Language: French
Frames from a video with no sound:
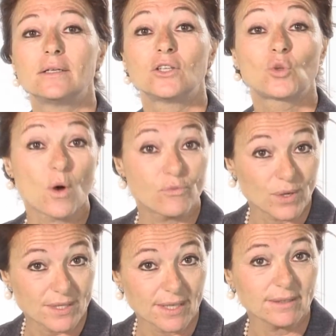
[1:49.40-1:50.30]
3
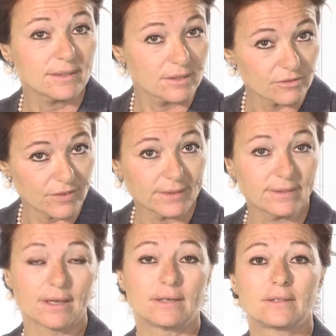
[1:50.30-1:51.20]
x 7,
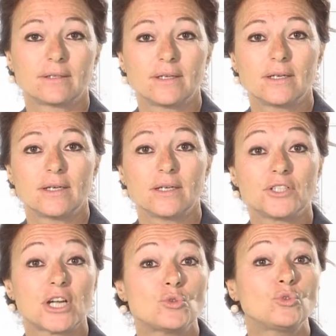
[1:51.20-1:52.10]
21.
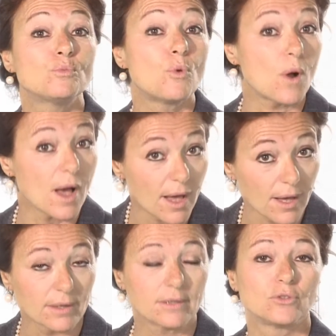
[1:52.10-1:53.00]
J'ajoute mon
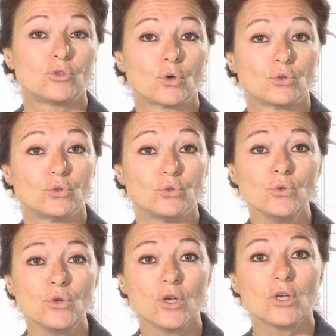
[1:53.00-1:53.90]
1 de
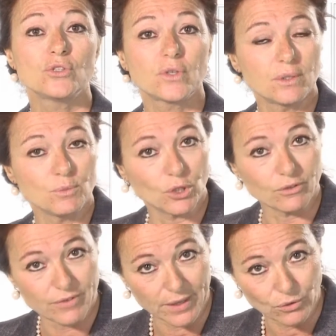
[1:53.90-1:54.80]
retenue, ce qui me donne
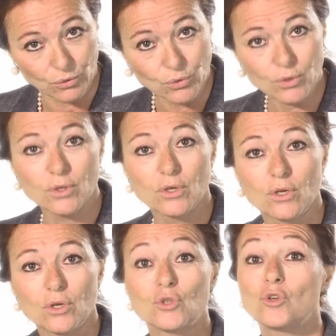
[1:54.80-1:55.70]
22,
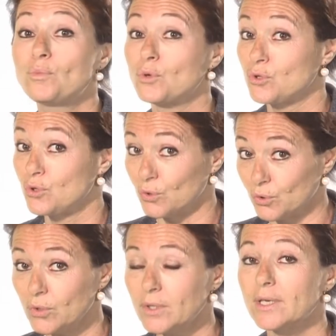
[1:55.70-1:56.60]
je pose
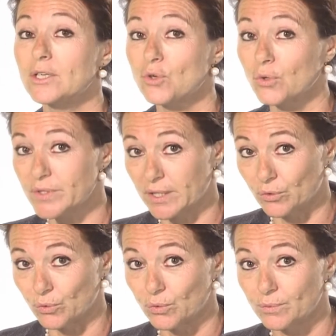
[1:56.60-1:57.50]
2 et je retiens
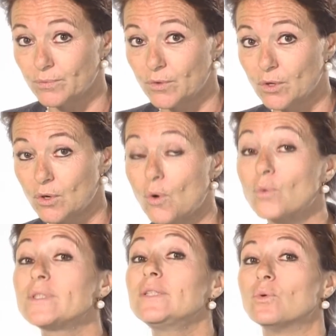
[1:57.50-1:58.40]
2.
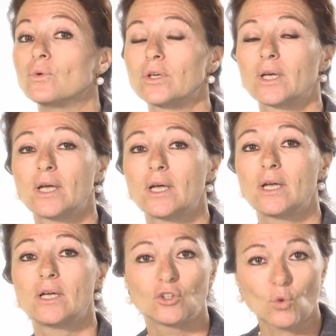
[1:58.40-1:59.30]
On dit donc
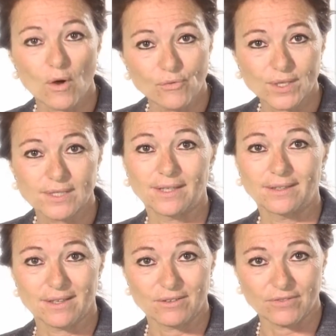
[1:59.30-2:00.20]
3 x
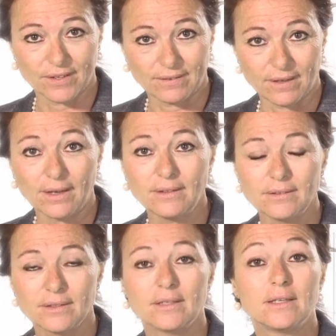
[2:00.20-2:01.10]
7, 21
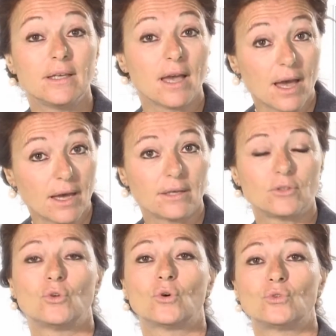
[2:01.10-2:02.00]
et 1
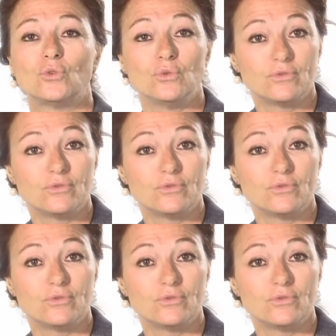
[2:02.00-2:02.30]
de retenue,